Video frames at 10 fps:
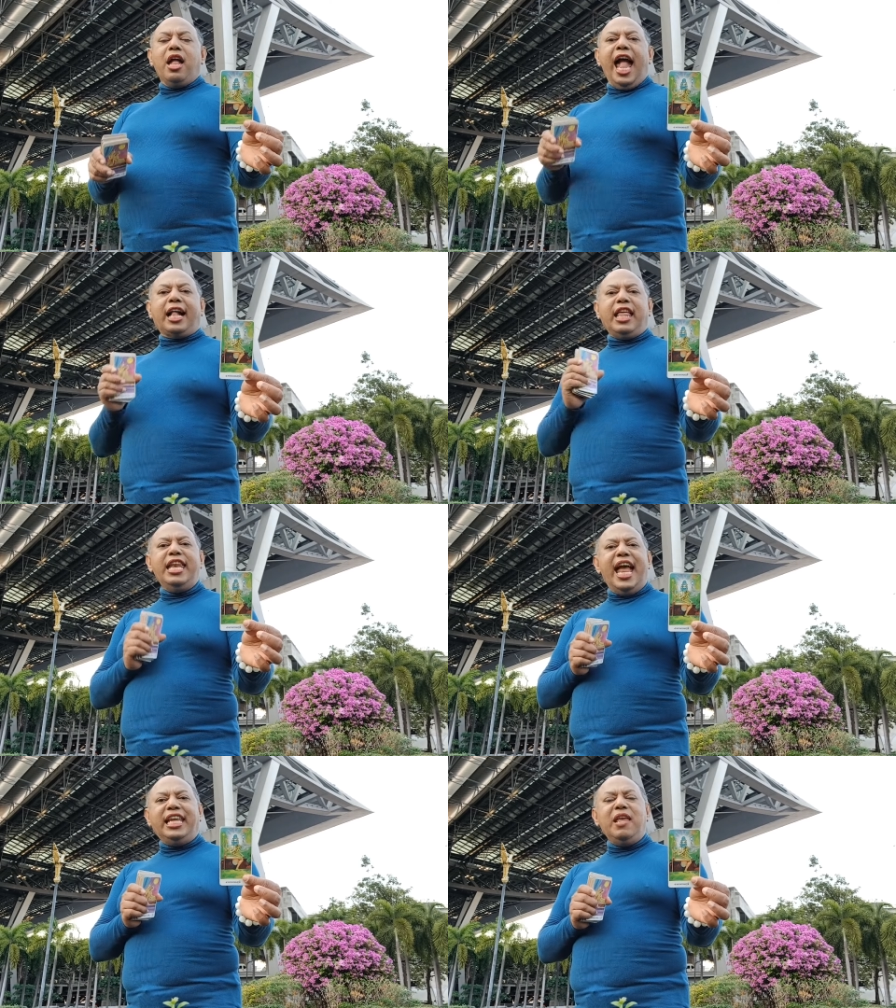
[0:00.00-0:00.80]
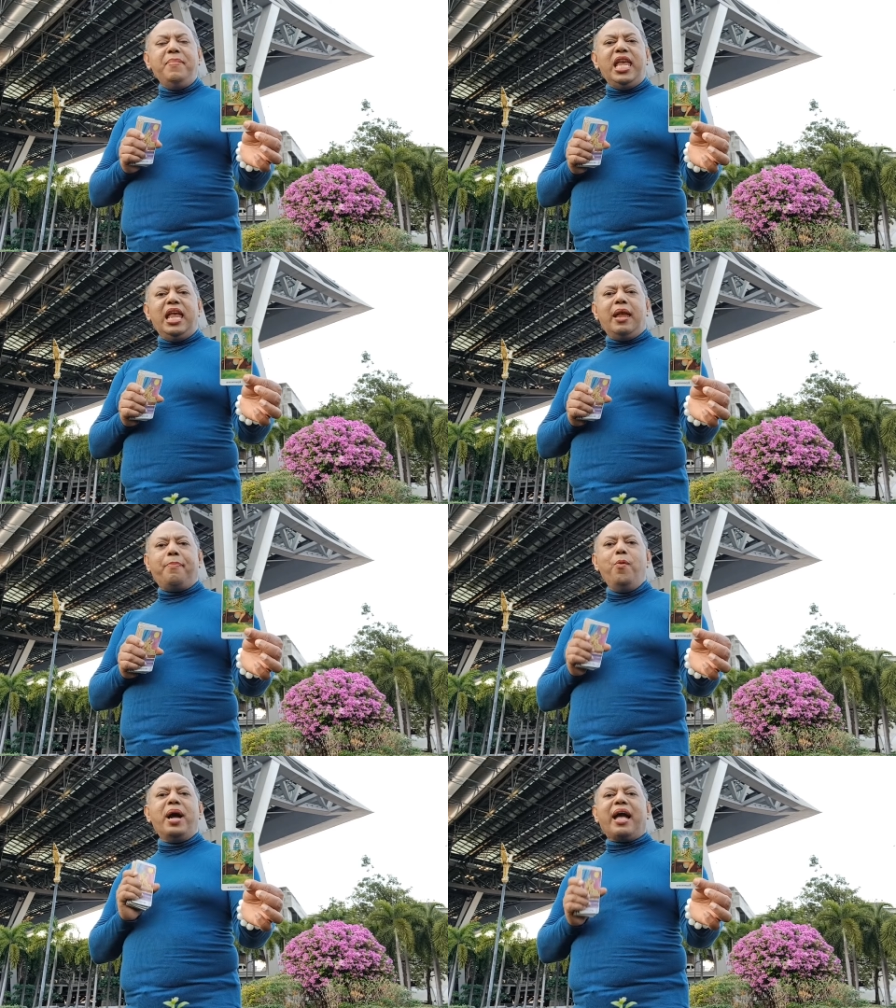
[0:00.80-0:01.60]
หากท่านใดที่มี
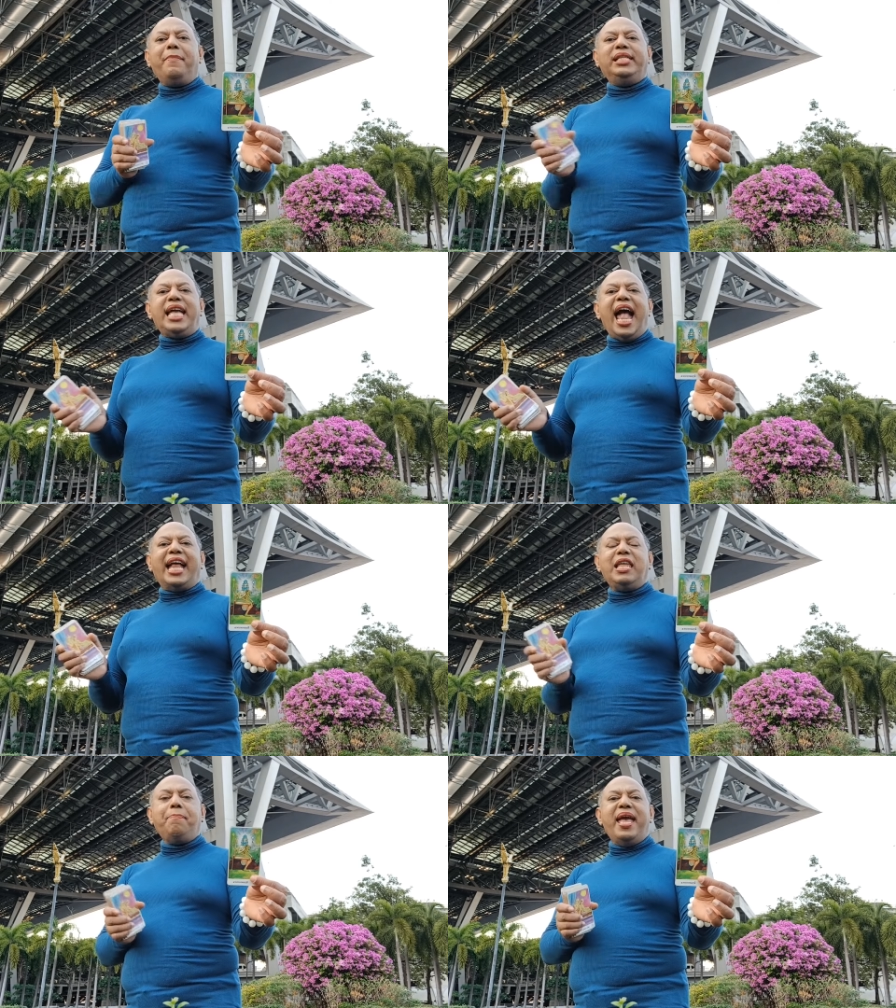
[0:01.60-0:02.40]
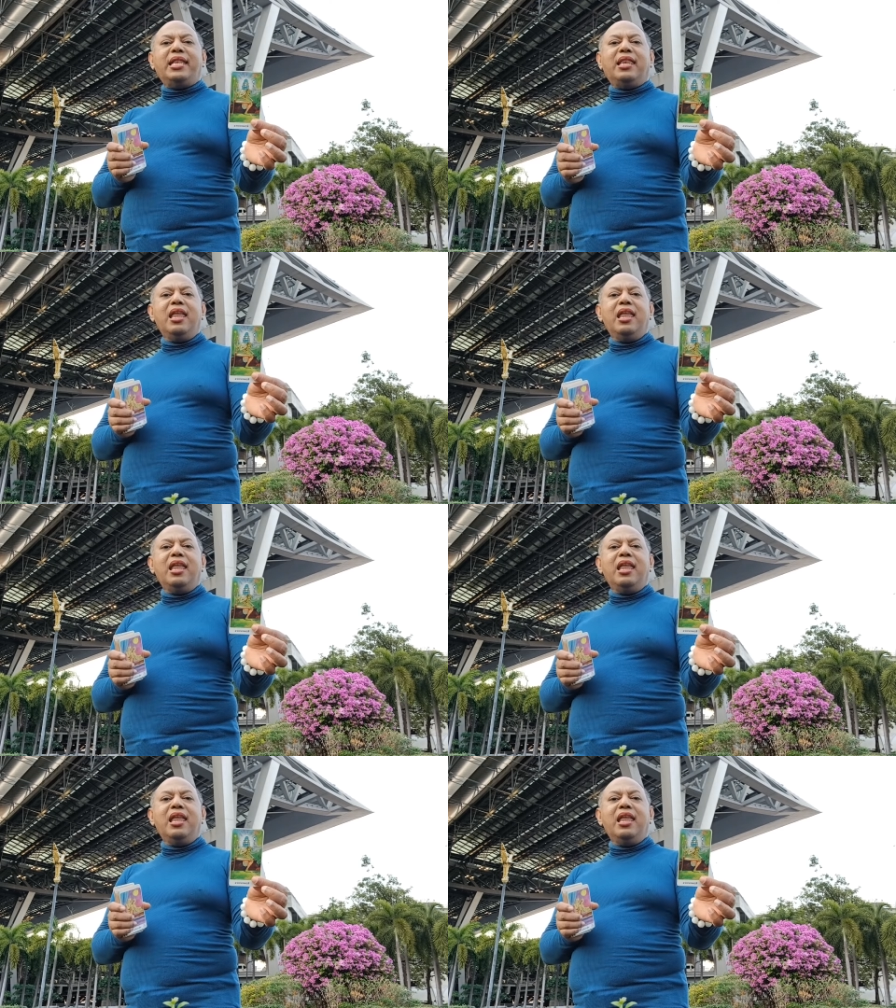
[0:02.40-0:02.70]
ผู้บังคับบัญชาที่เป็น